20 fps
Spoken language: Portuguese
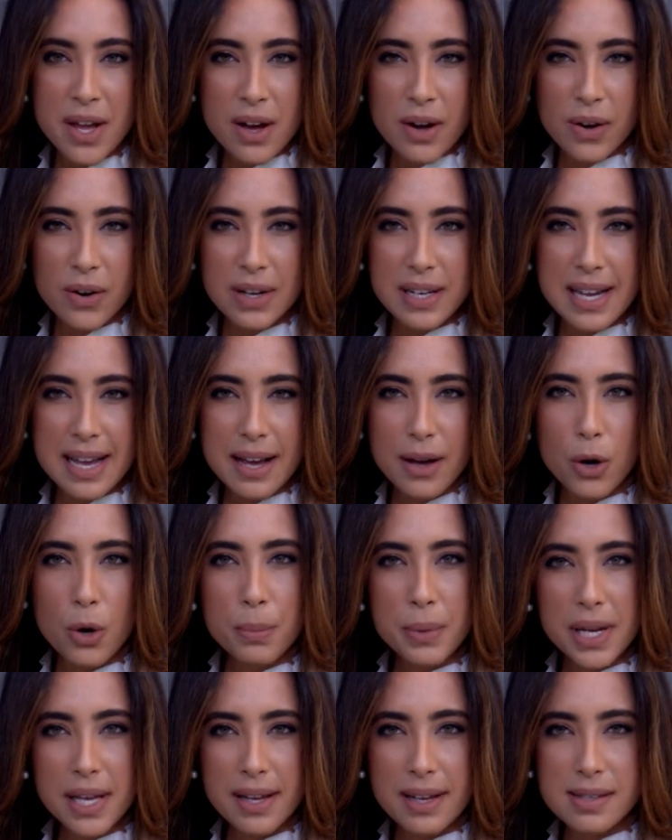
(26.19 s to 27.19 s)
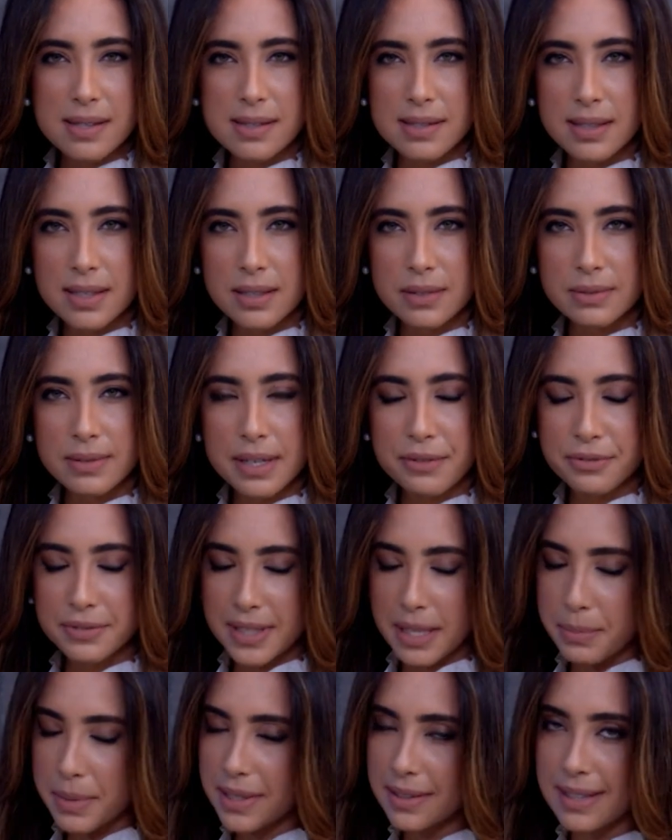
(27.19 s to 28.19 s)
Olha, a comunicação é
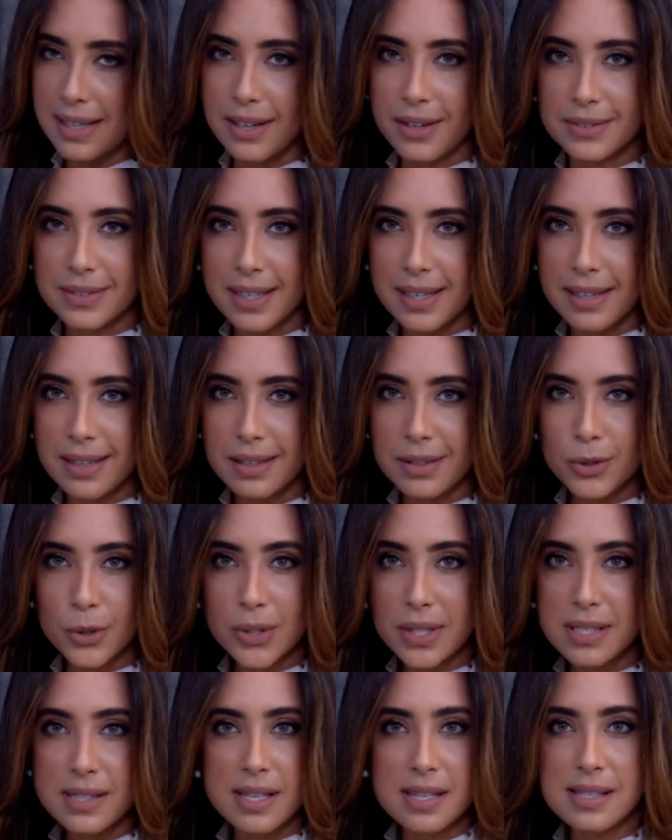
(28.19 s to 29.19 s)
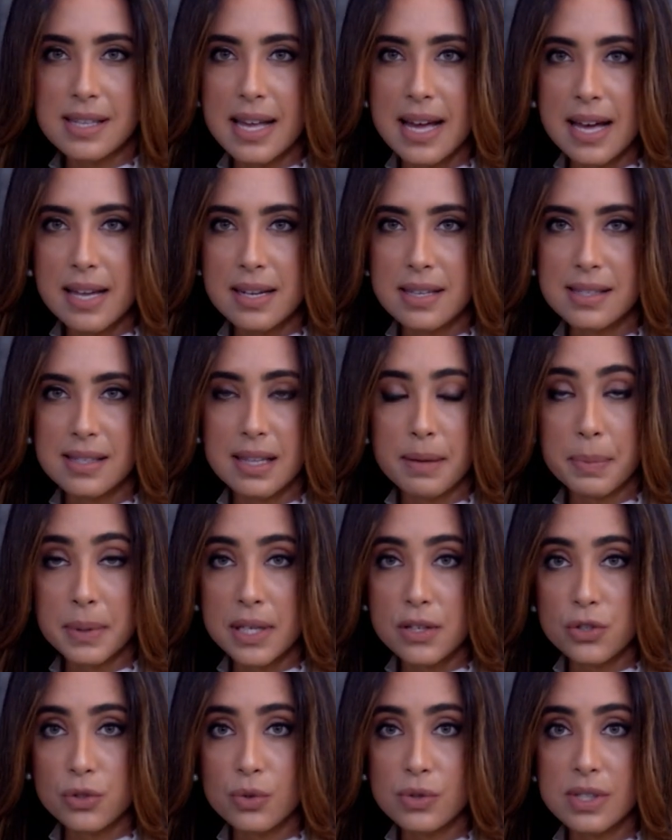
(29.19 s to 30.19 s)
fundamental, né? Em todas as áreas,
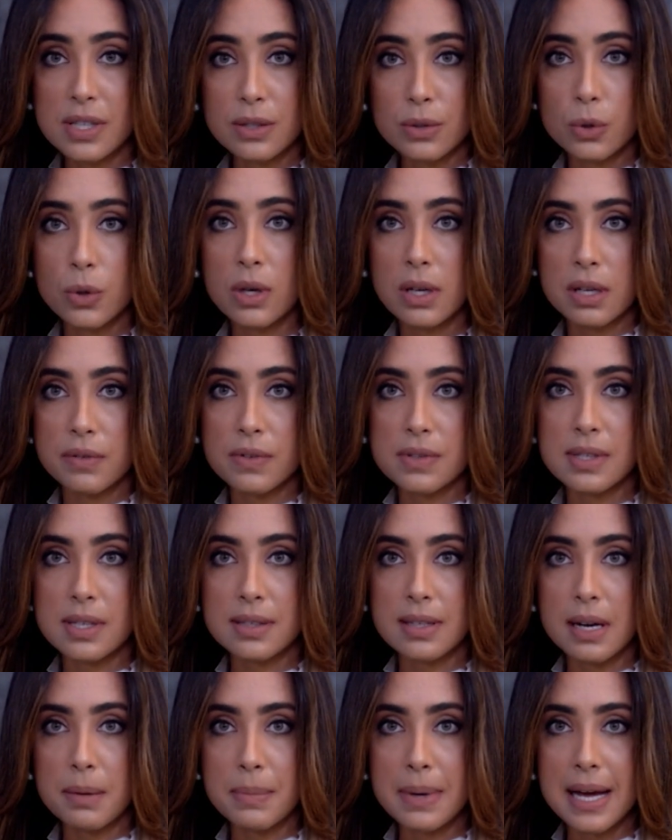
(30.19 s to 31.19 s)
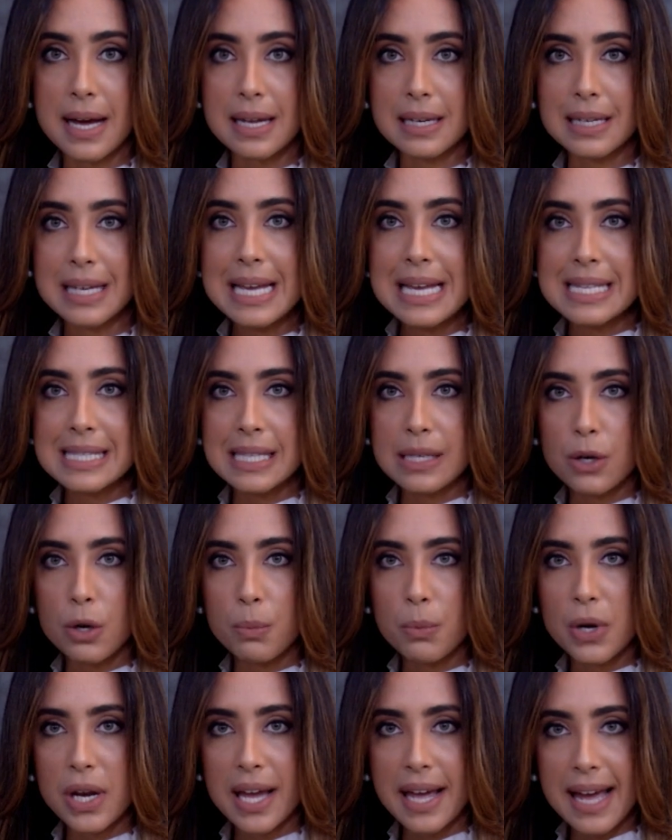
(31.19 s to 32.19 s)
independente do setor que você trabalhe, se
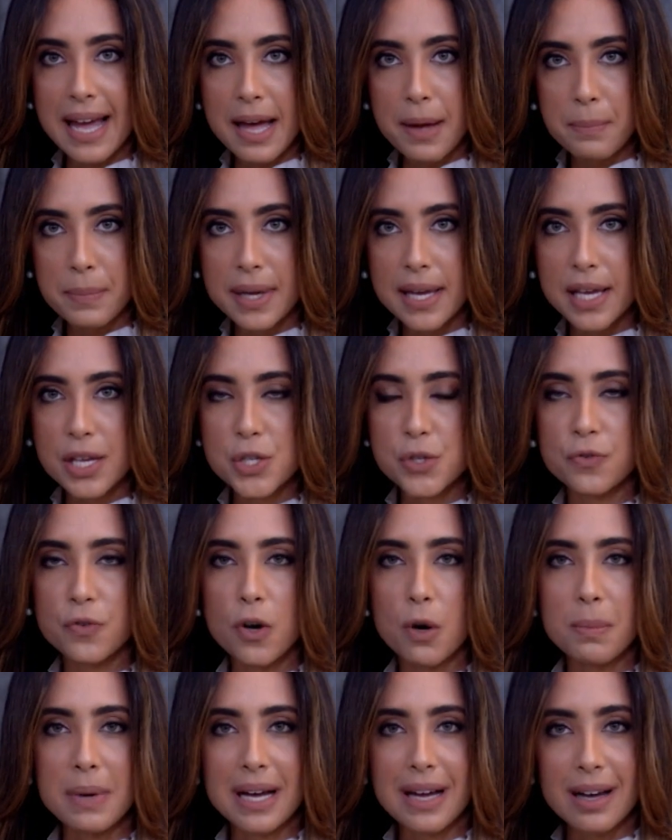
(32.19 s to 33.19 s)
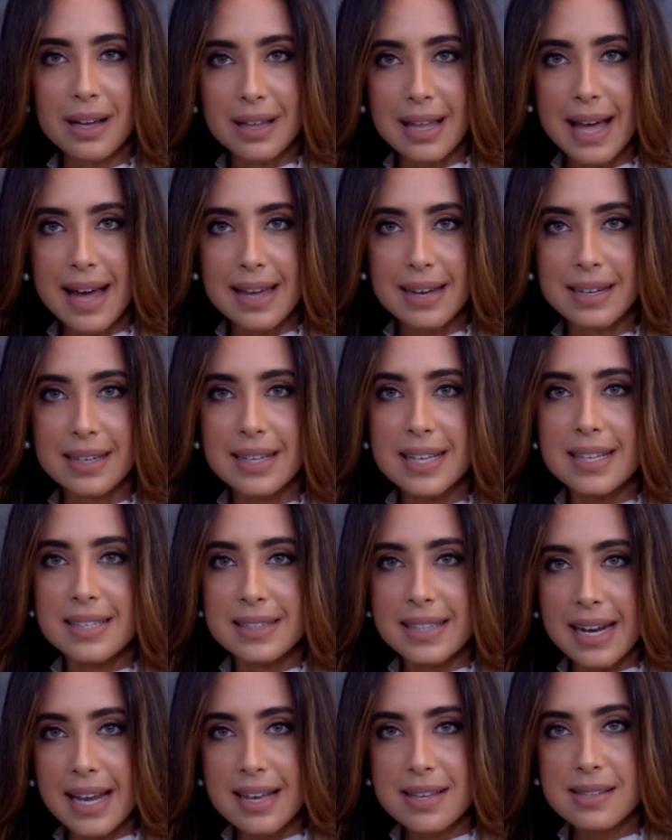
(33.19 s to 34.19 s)
comunicar bem de forma clara
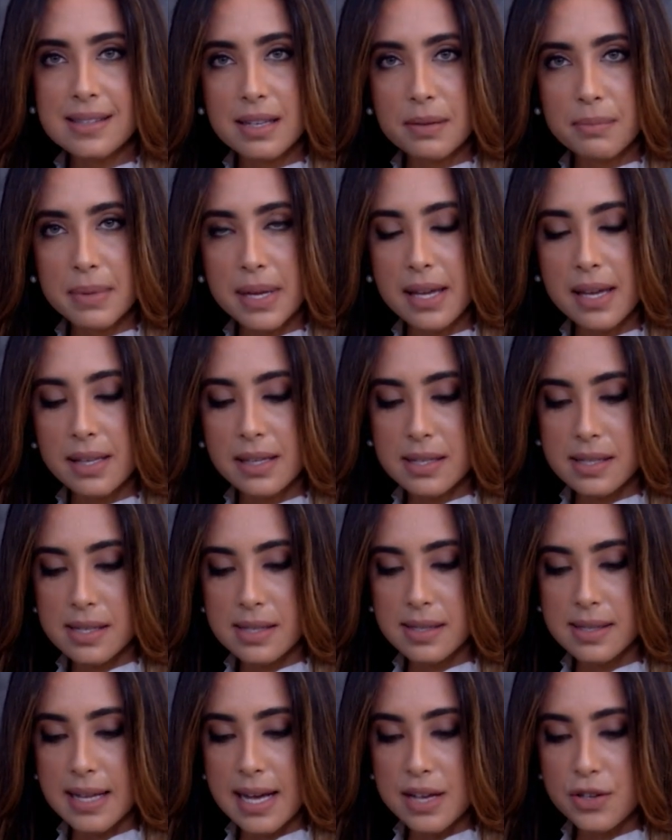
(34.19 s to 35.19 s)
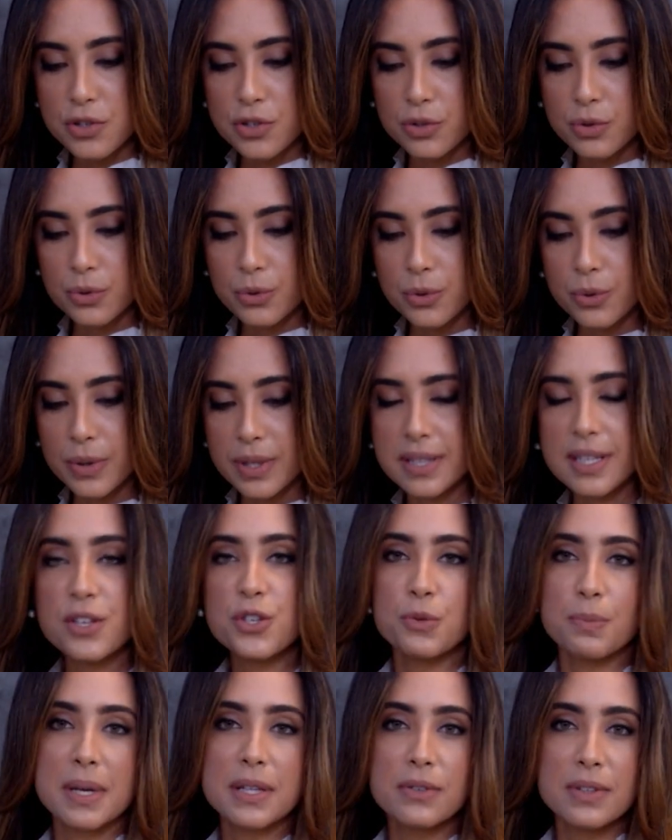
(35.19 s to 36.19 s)
traz também a necessidade do
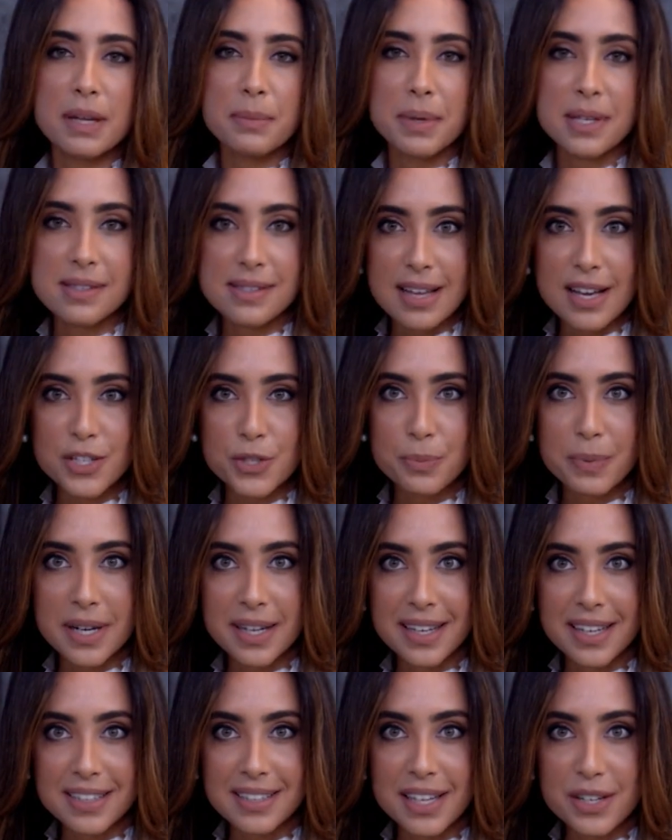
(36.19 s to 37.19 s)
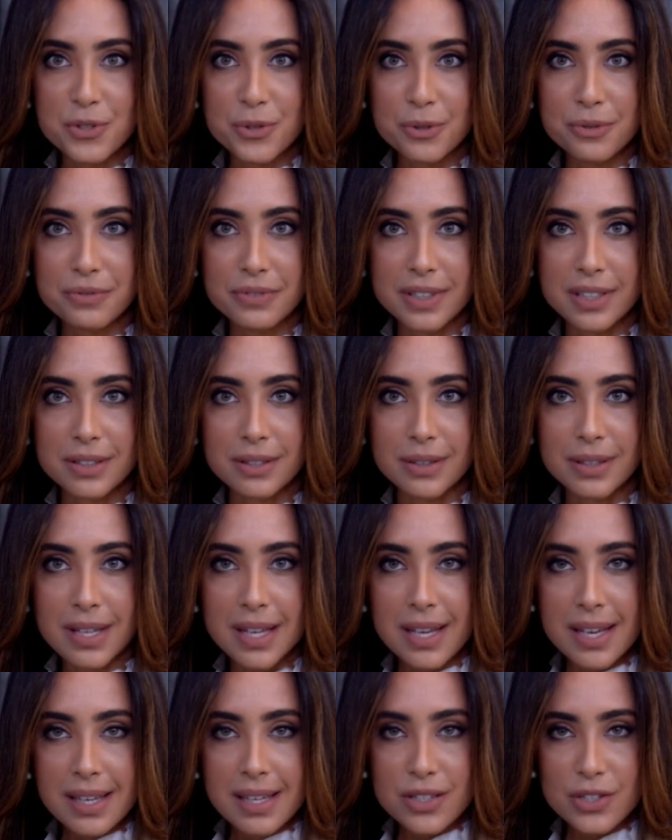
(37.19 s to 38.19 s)
entendimento da mensagem para quem está te ouvindo.
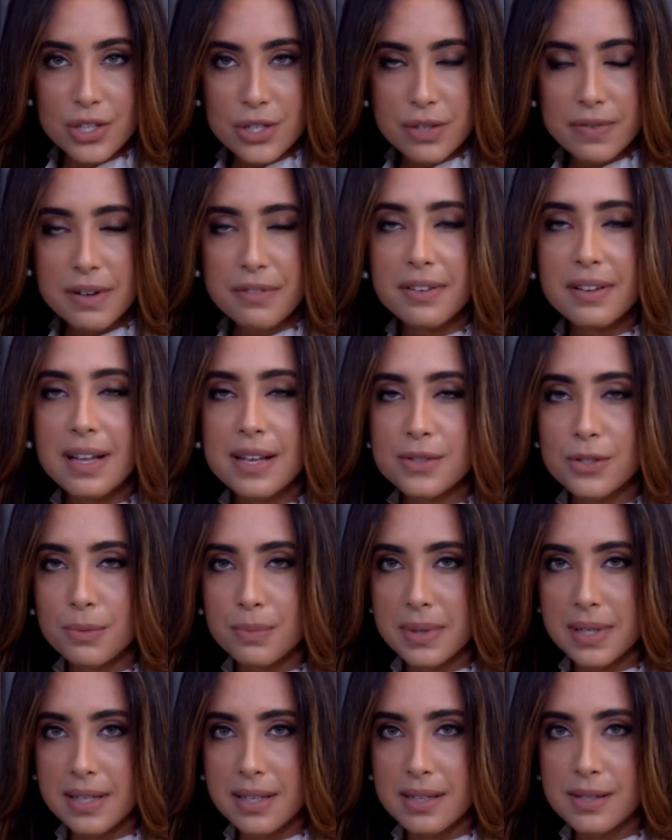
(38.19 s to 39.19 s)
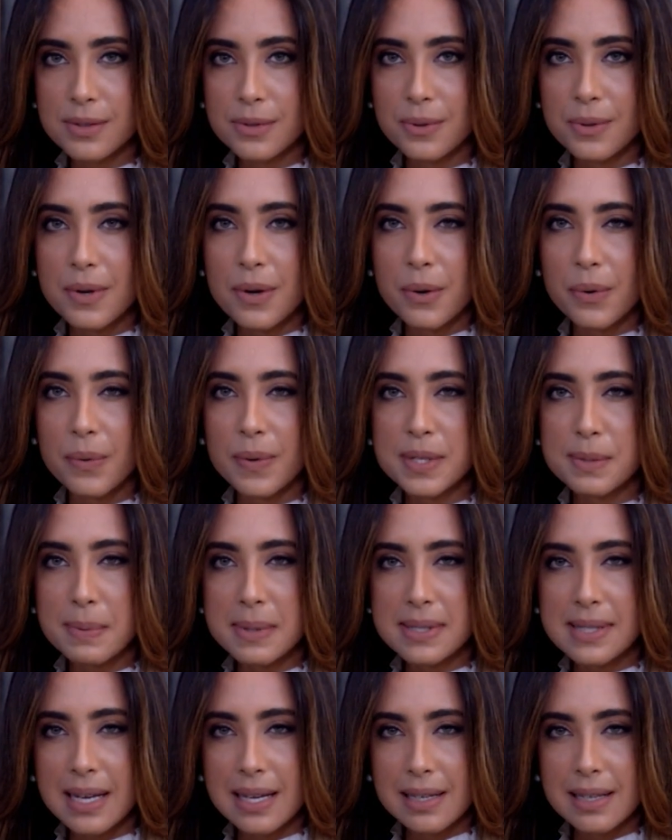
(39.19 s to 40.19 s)
E a gente vai falar sobre isso com o
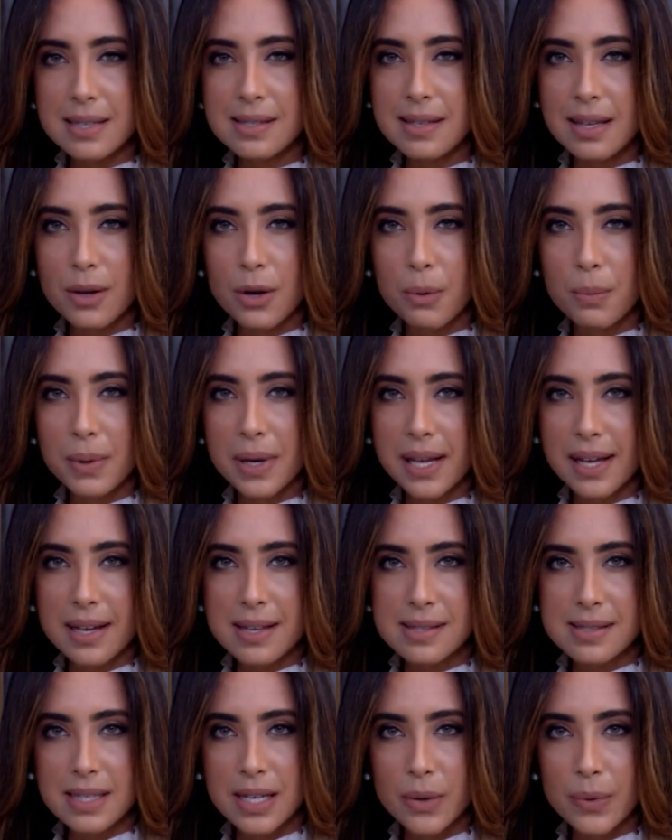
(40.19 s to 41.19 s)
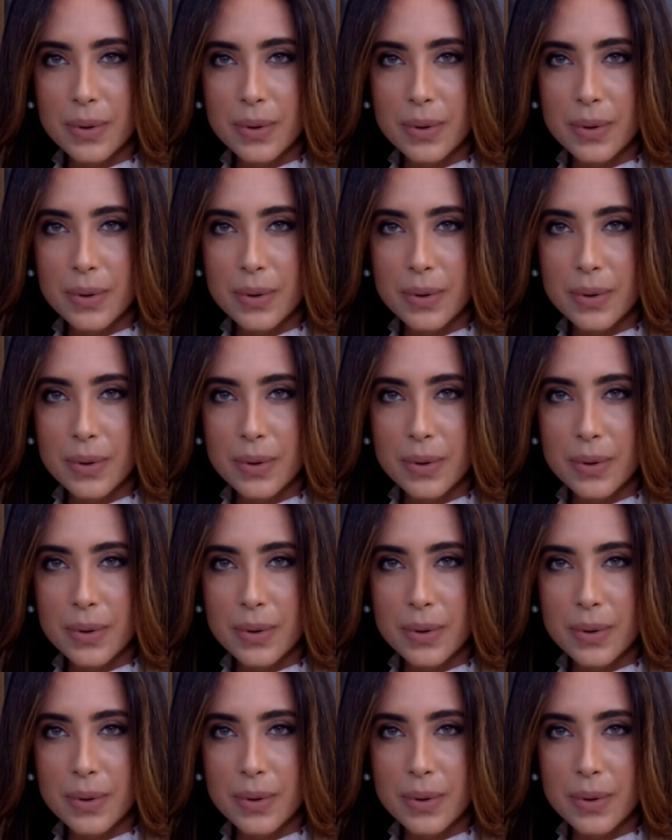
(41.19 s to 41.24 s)
especialista em comunicação,